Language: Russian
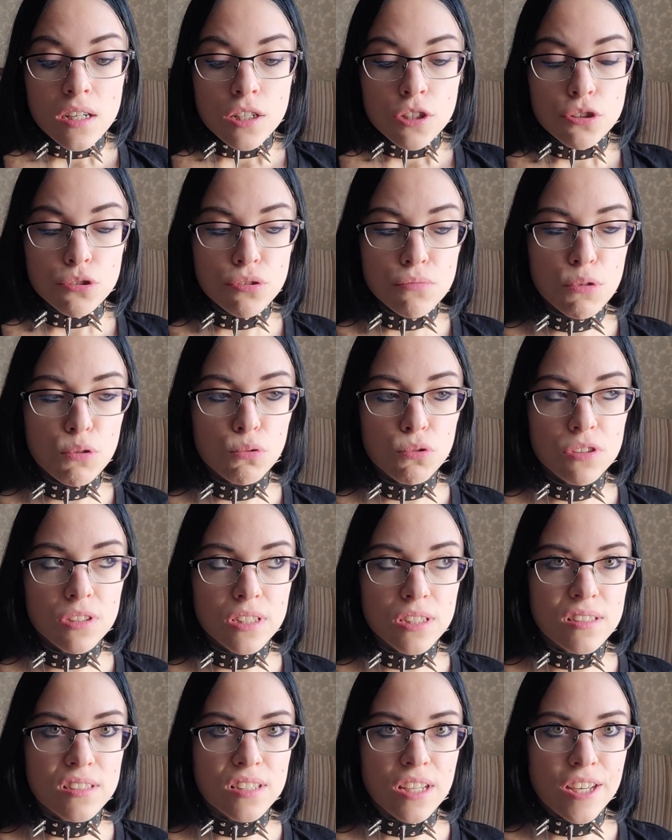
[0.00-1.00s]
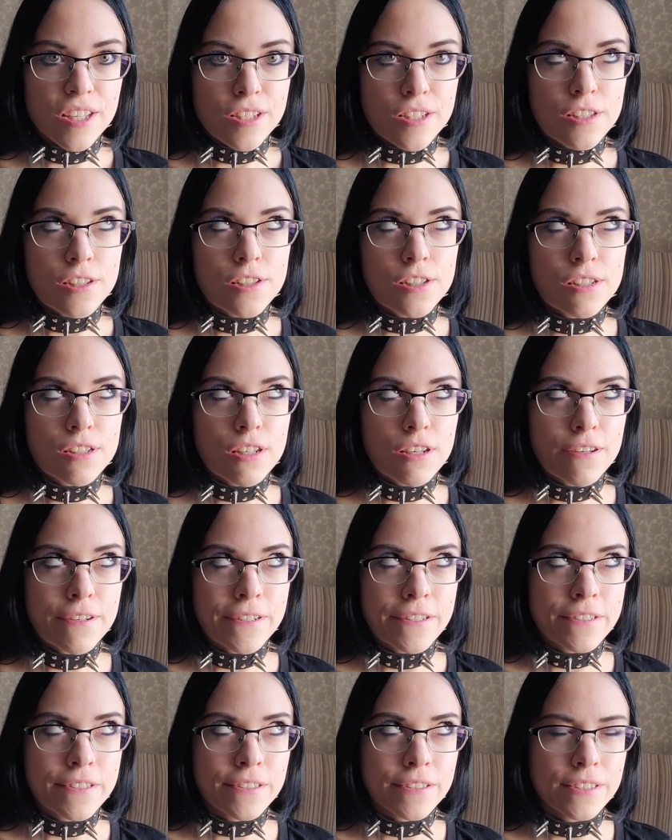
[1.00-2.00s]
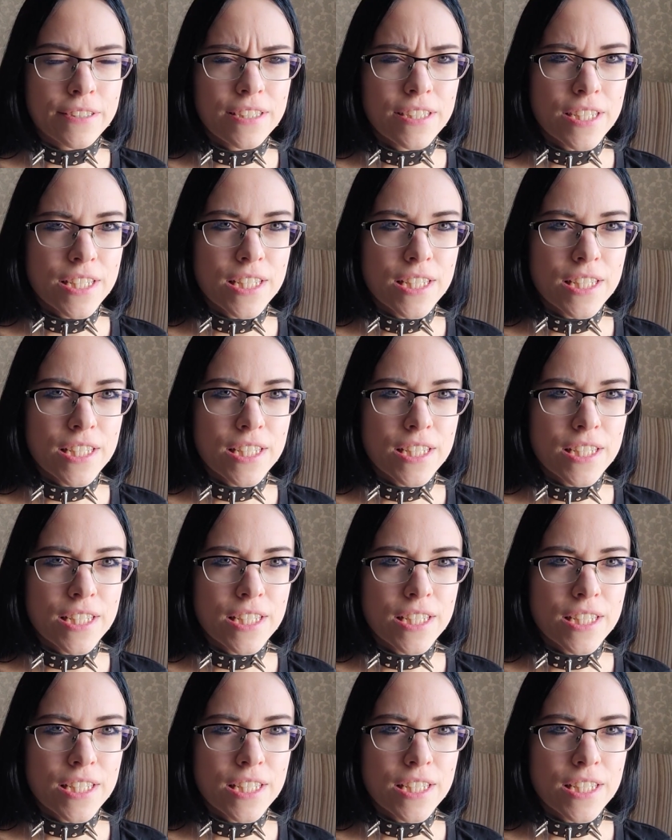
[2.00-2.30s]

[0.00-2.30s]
Что могу сказать? я